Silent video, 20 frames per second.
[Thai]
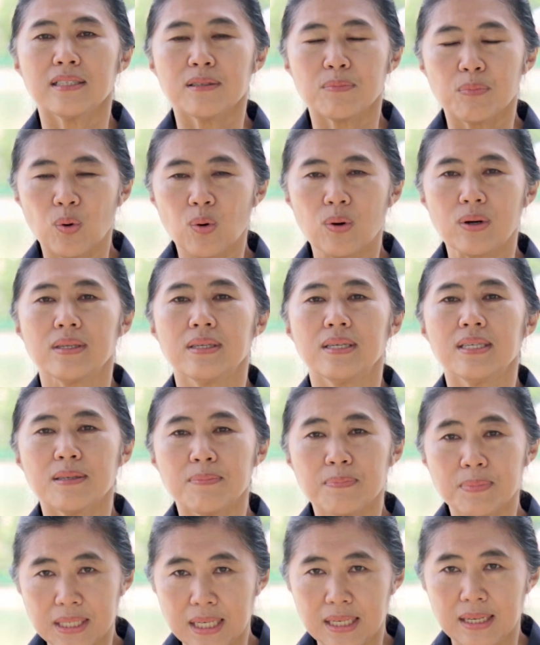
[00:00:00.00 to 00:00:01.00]
25 26
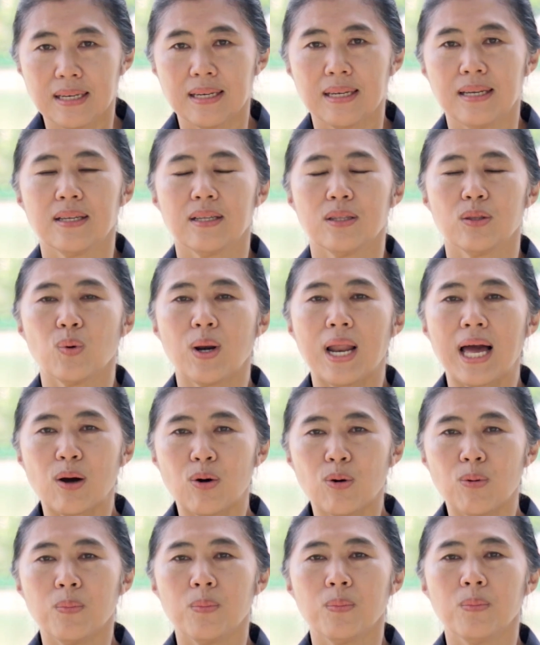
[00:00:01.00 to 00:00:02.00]
27 ตุลา
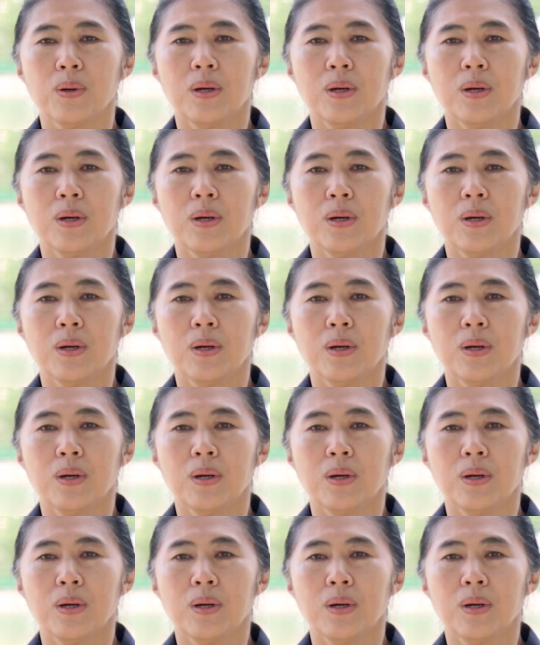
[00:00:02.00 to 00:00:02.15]
คม